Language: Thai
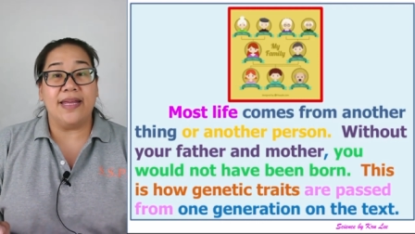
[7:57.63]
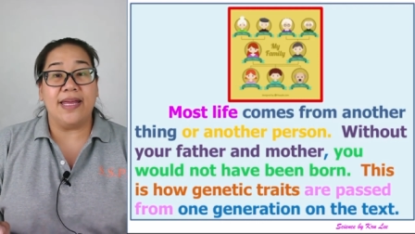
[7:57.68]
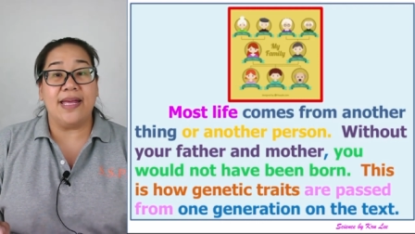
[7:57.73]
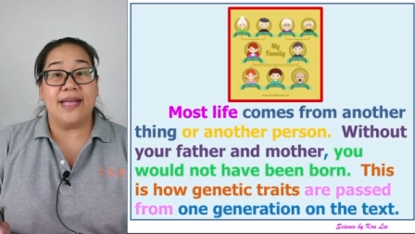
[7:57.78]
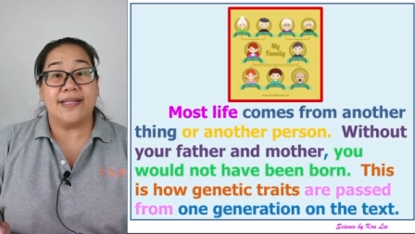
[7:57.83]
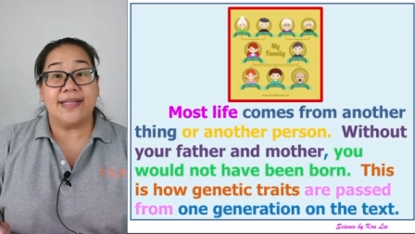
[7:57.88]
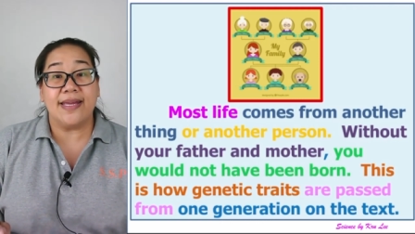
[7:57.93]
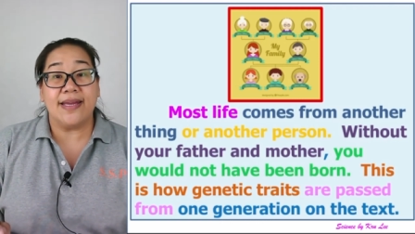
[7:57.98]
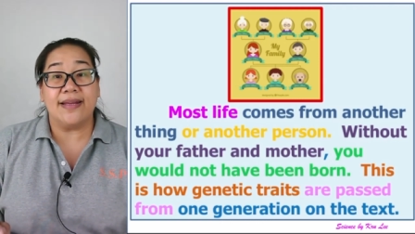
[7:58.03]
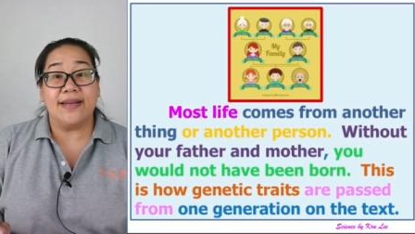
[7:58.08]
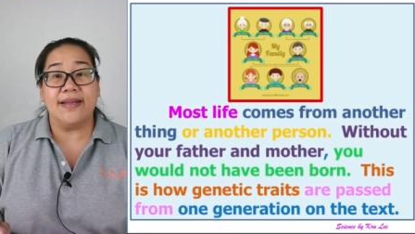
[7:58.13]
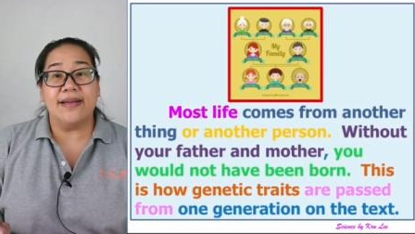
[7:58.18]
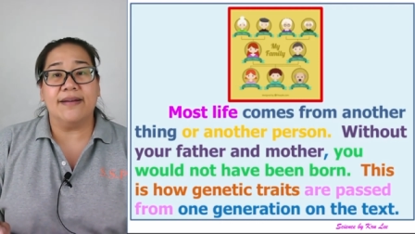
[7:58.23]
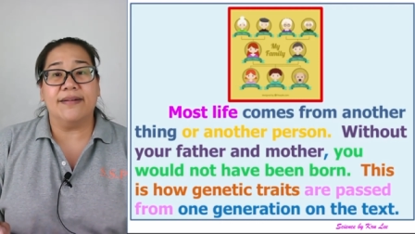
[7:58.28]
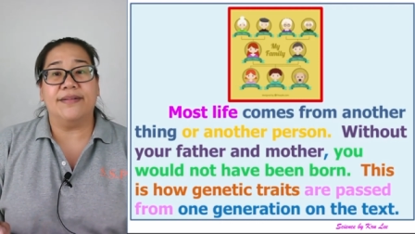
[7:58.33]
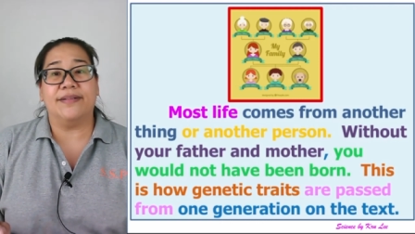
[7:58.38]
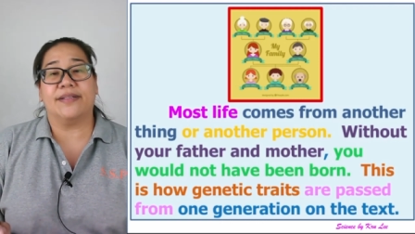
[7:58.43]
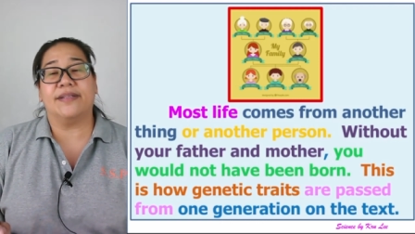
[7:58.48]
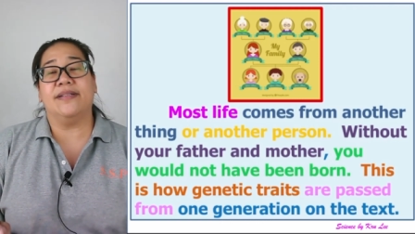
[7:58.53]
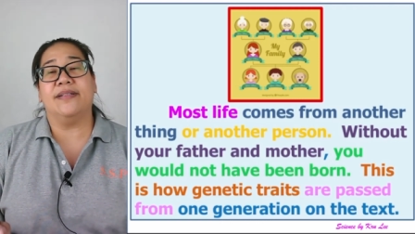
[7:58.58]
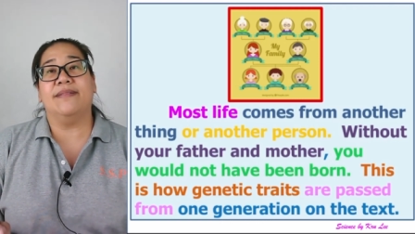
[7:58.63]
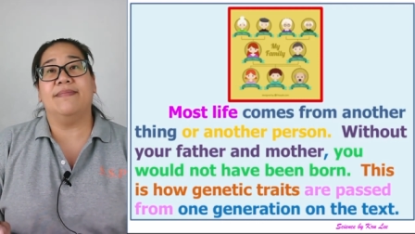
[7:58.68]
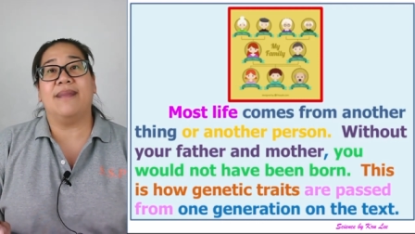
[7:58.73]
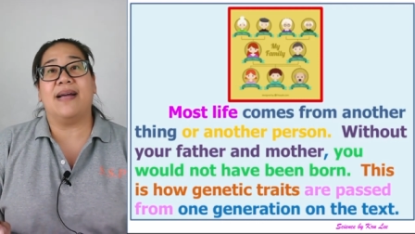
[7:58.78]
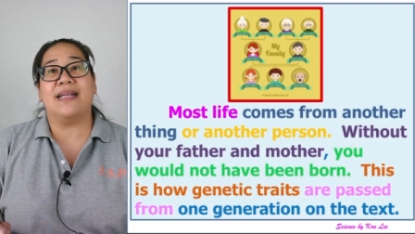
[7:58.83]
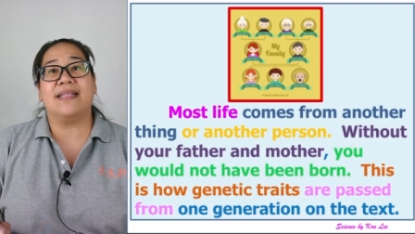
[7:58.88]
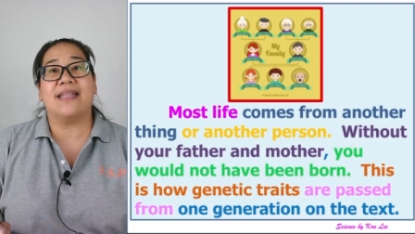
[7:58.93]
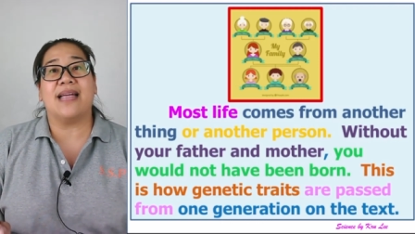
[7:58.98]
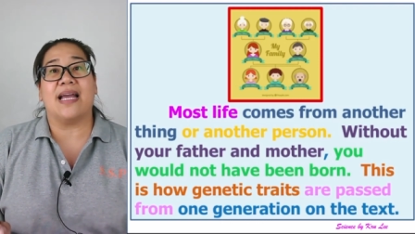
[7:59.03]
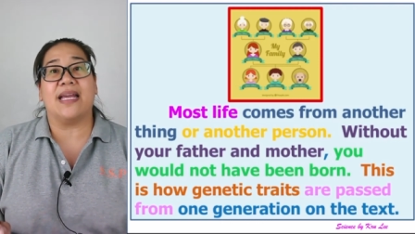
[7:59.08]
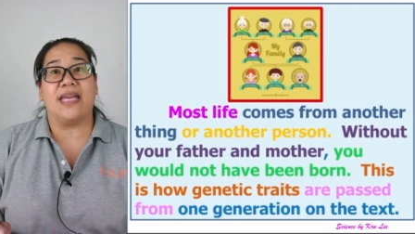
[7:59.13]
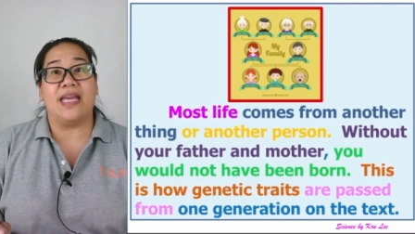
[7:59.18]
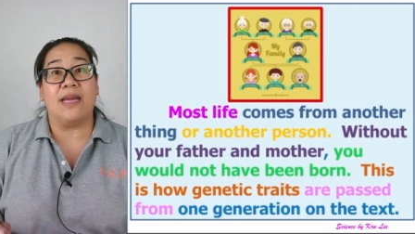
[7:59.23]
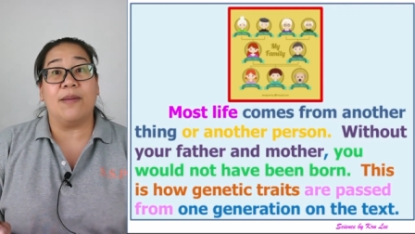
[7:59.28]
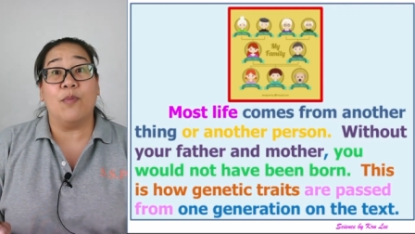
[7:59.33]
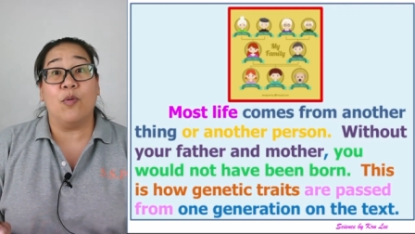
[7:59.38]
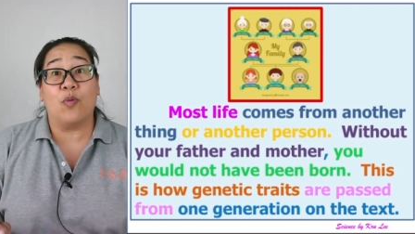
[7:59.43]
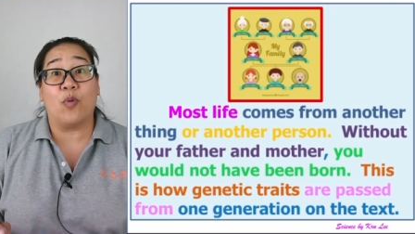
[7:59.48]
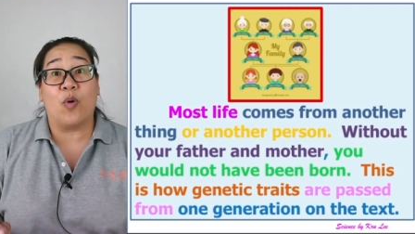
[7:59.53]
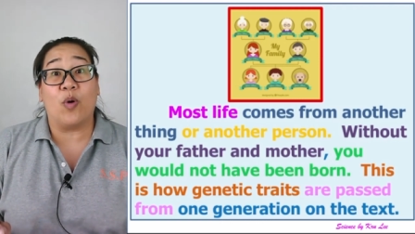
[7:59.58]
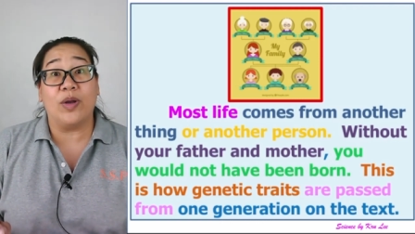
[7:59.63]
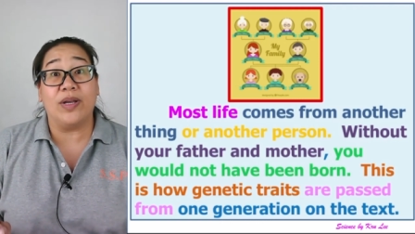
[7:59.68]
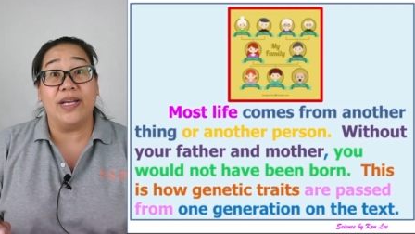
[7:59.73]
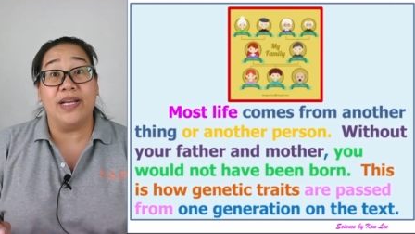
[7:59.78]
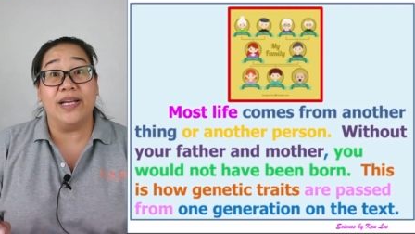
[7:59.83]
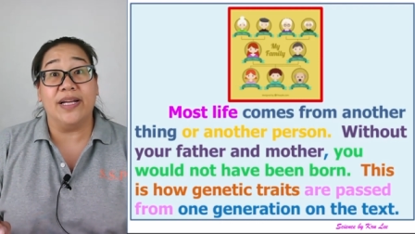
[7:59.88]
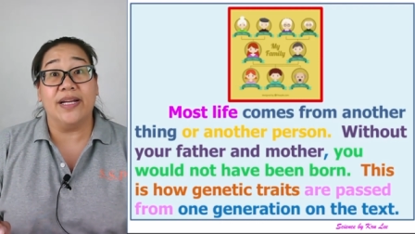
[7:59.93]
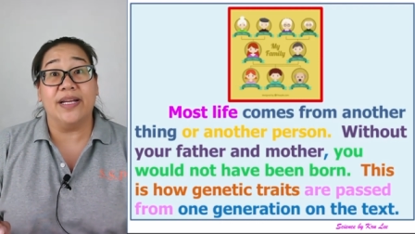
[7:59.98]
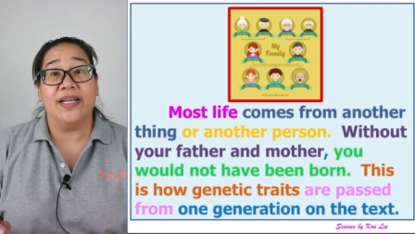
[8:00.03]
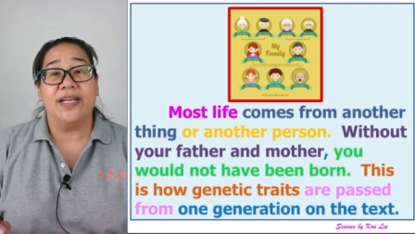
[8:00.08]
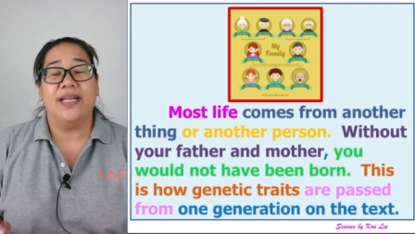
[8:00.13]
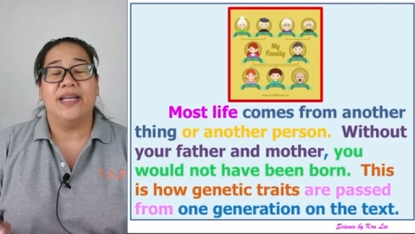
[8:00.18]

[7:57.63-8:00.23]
อีกสิ่งหนึ่งหรือมาจากอีกบุคคลหนึ่ง